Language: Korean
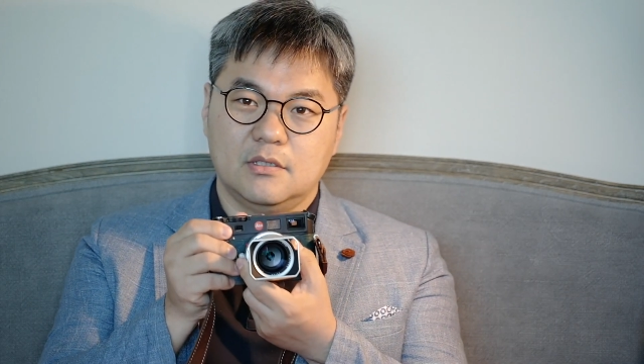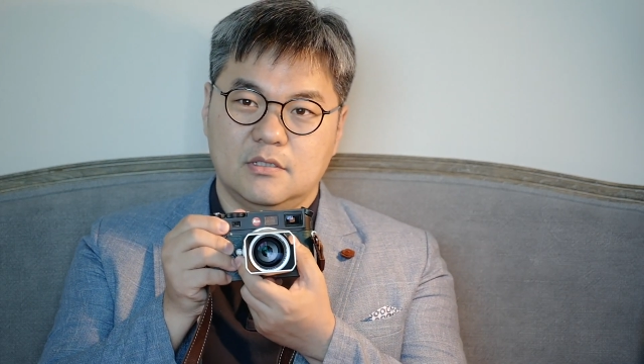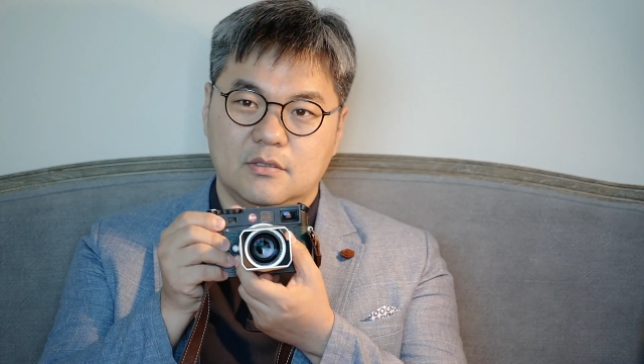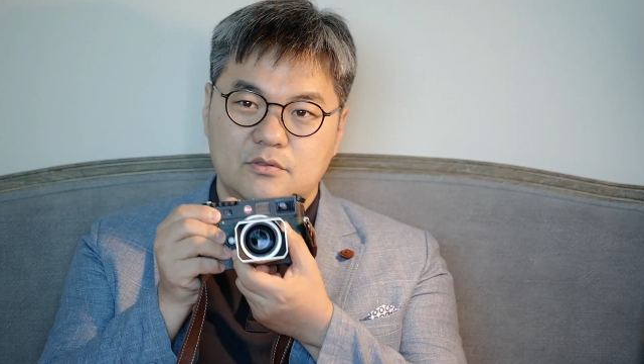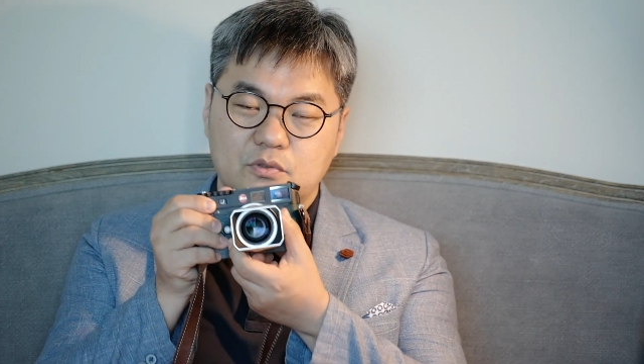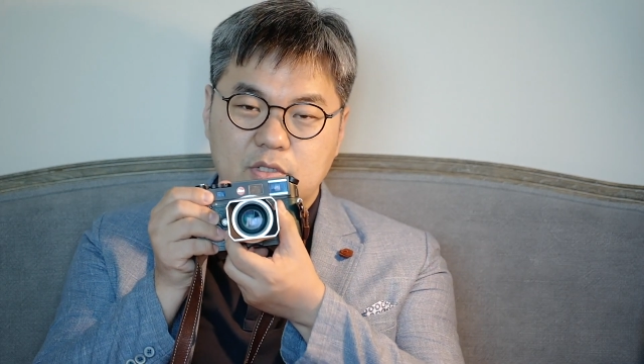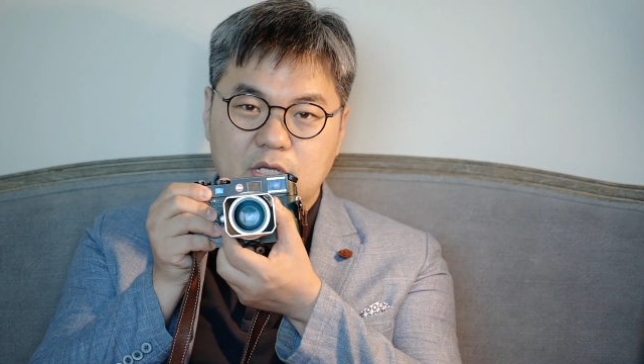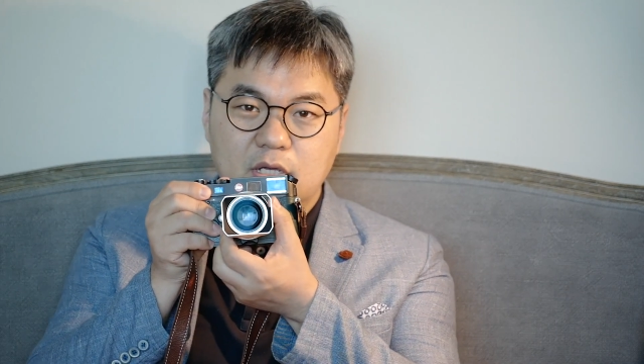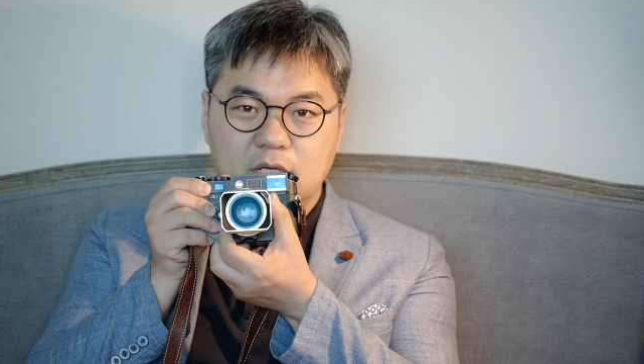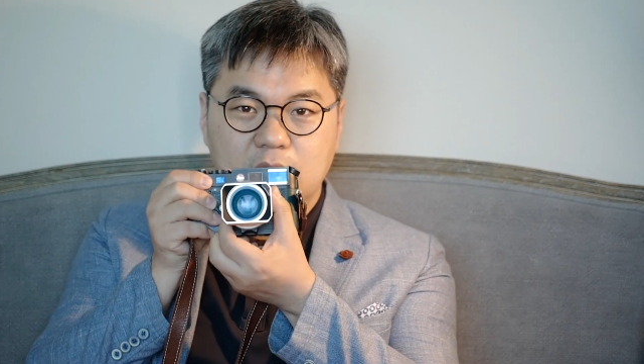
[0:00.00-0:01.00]
그다음에
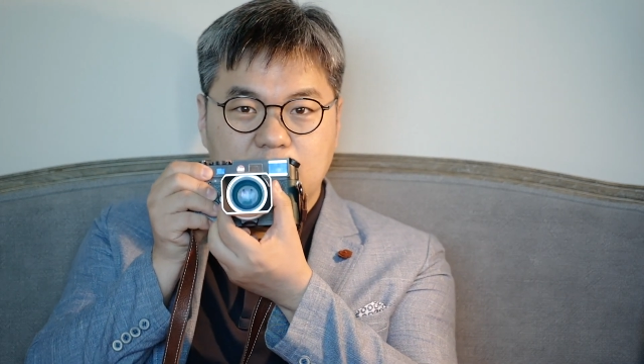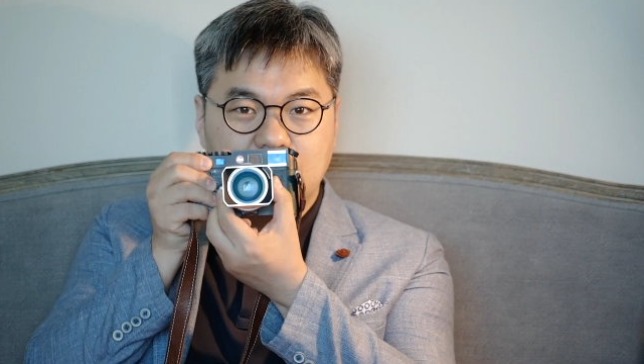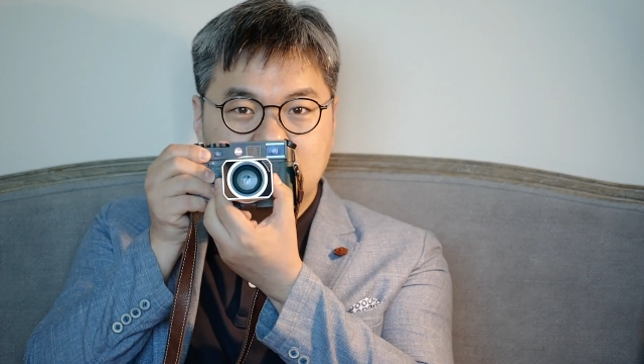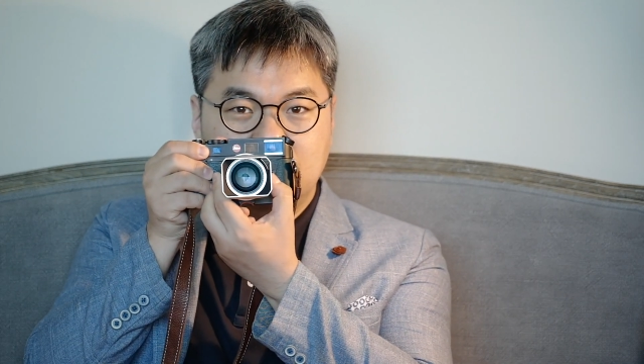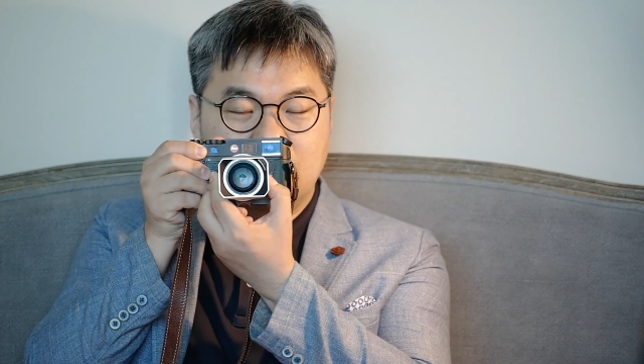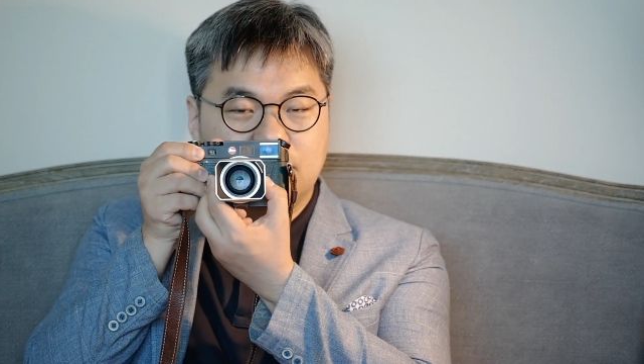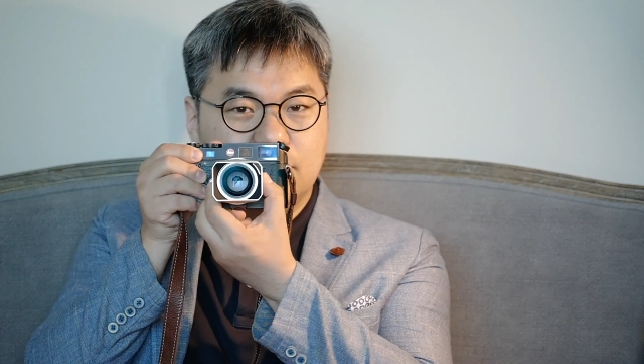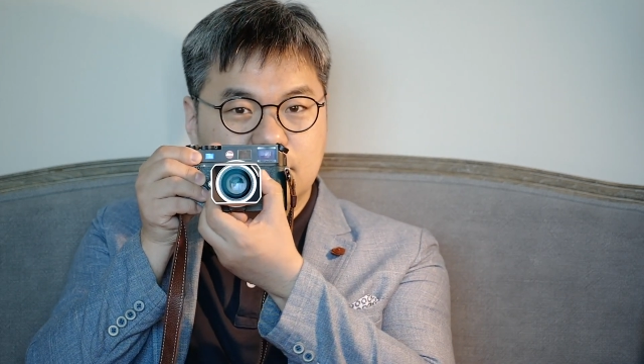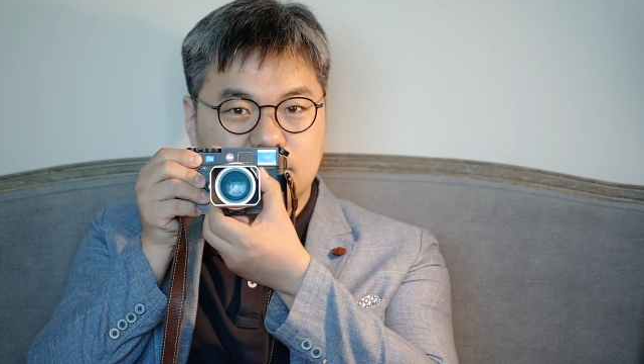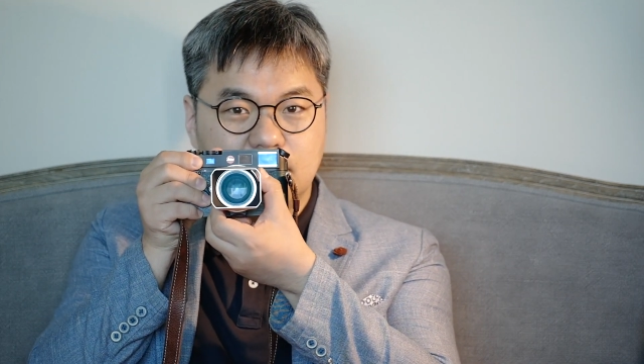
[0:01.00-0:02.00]
조리개만
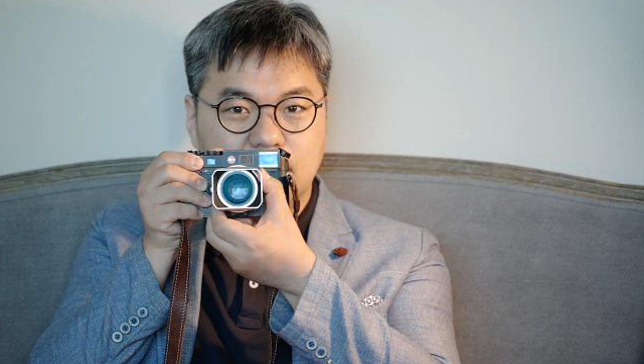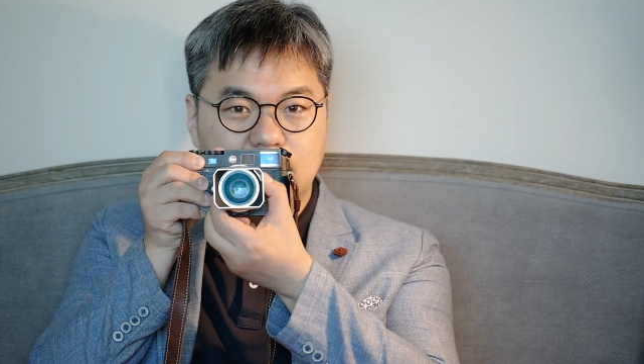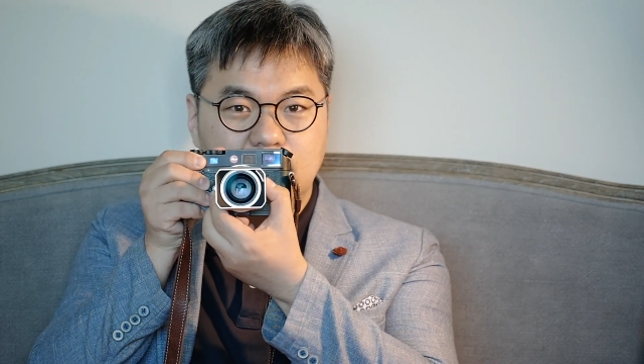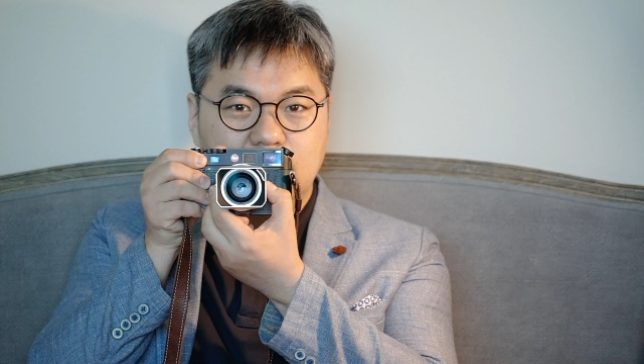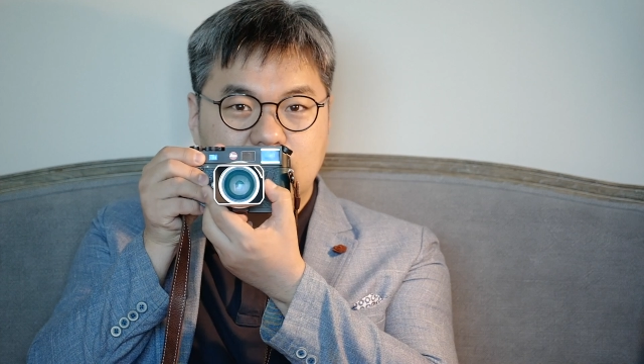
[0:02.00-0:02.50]
바꿔서